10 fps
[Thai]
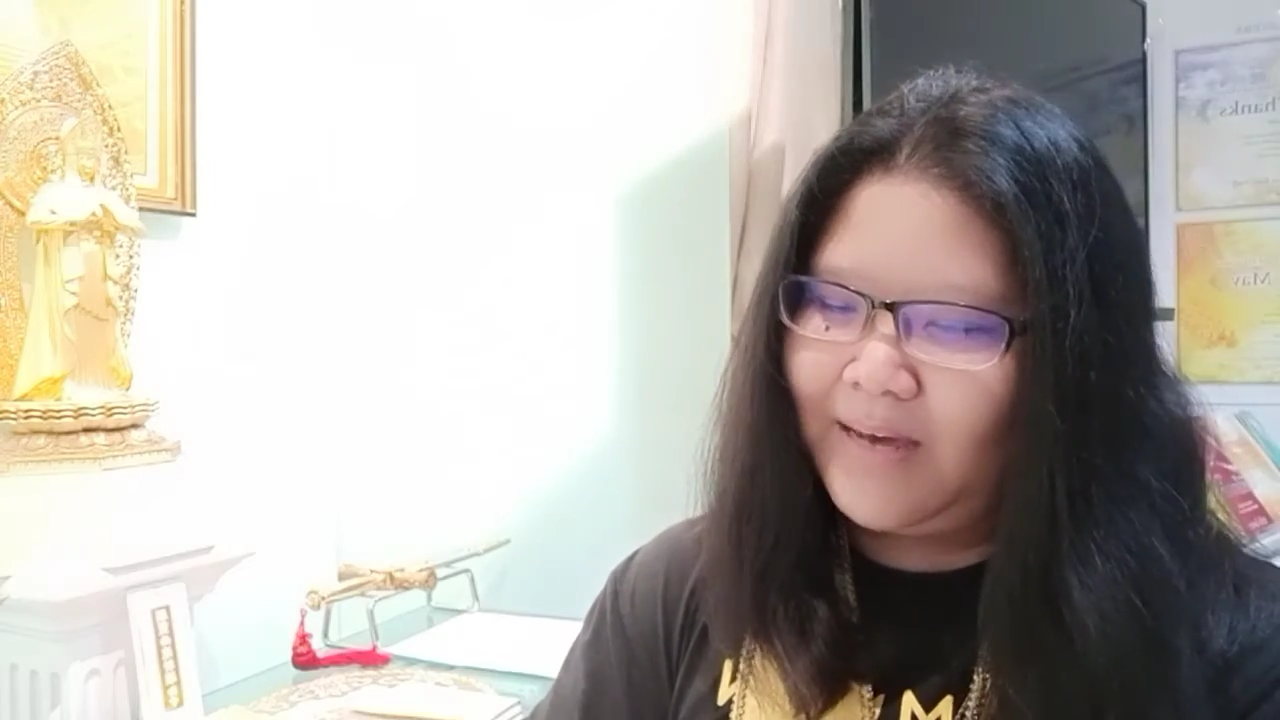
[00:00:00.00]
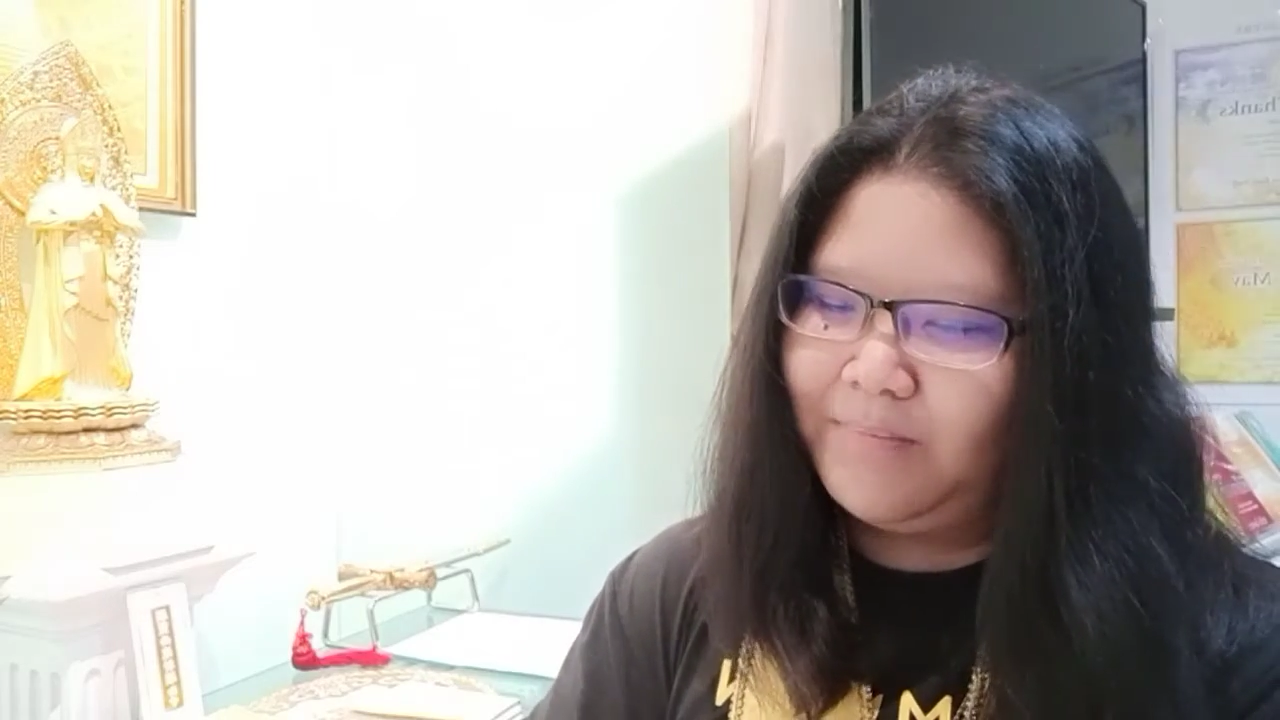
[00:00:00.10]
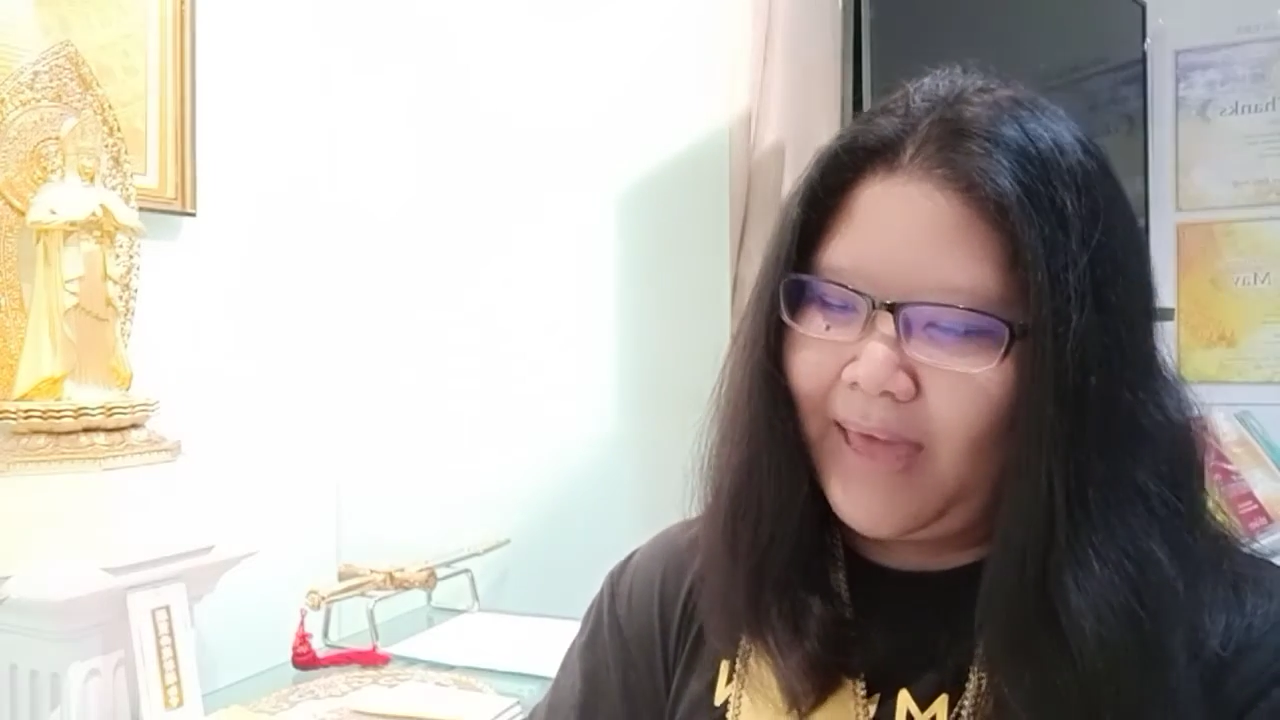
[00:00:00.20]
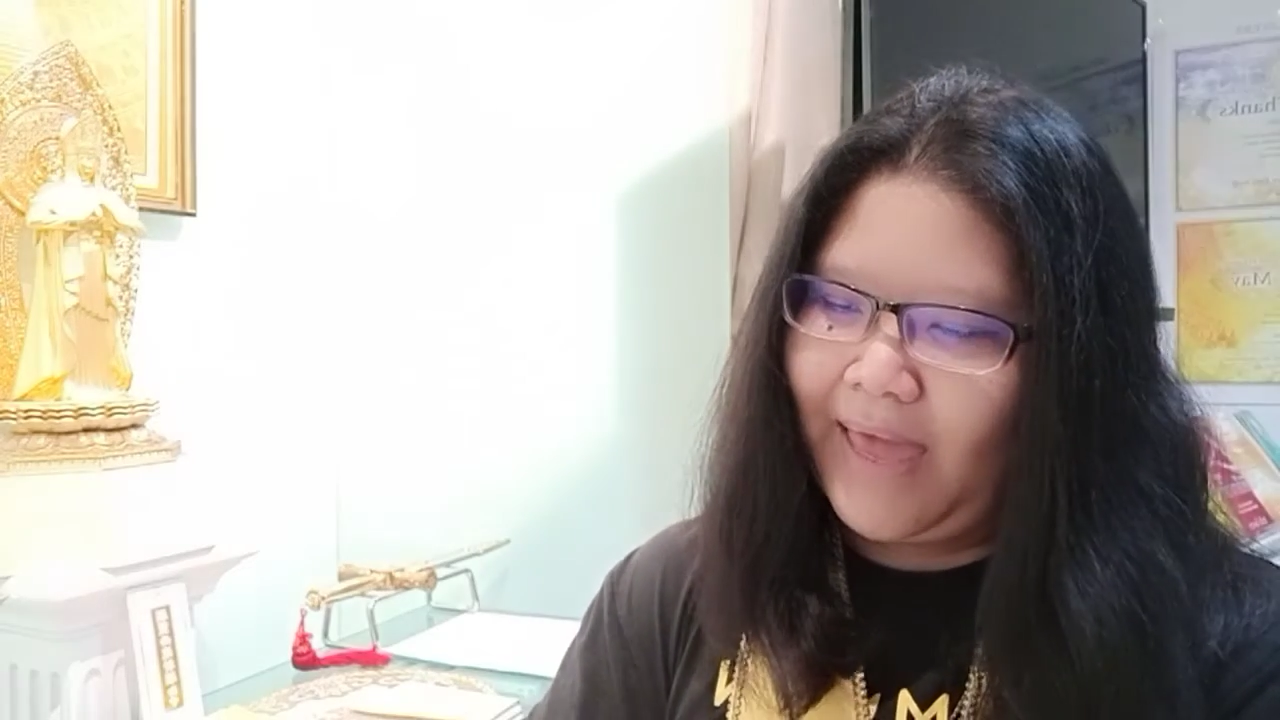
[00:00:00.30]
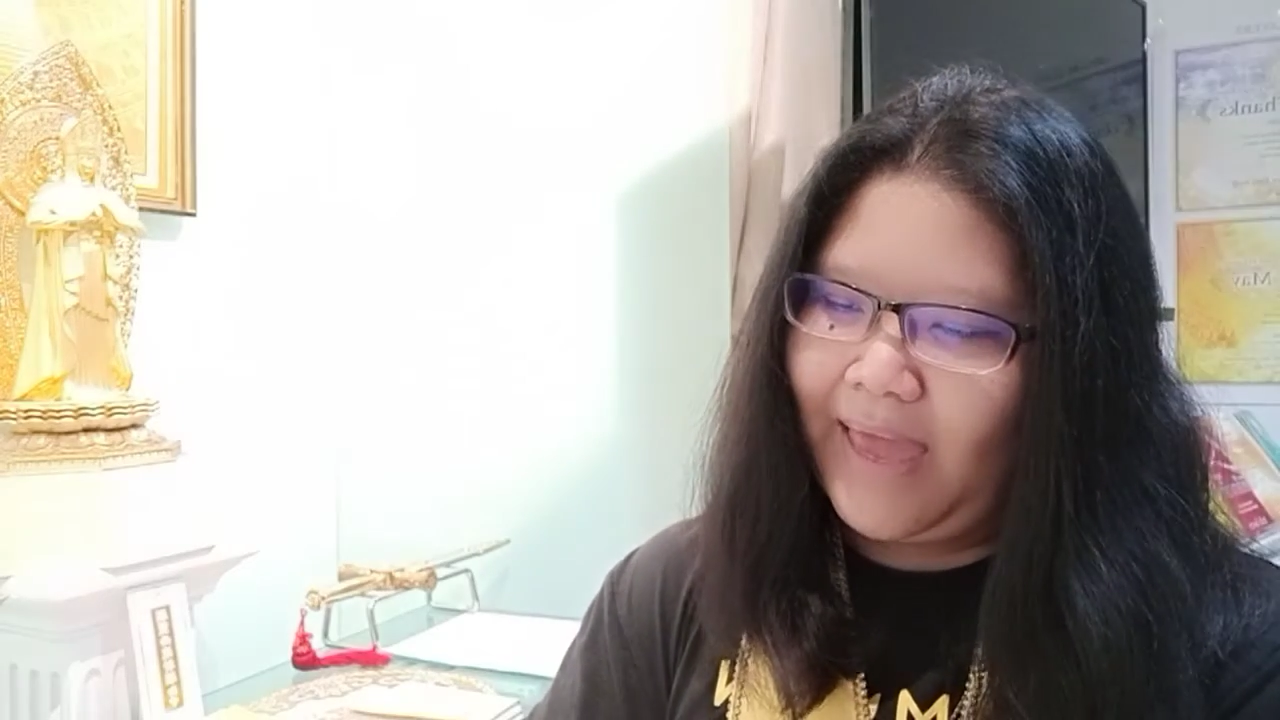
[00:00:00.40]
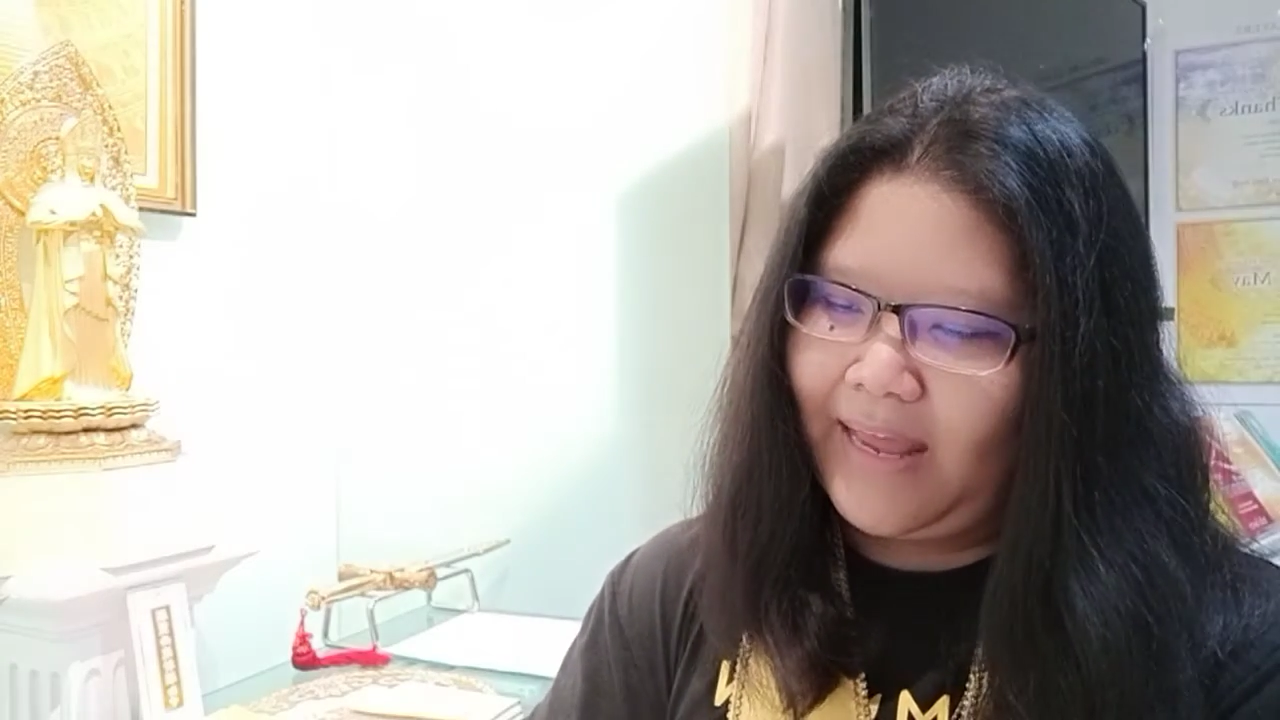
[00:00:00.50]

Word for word: อกมา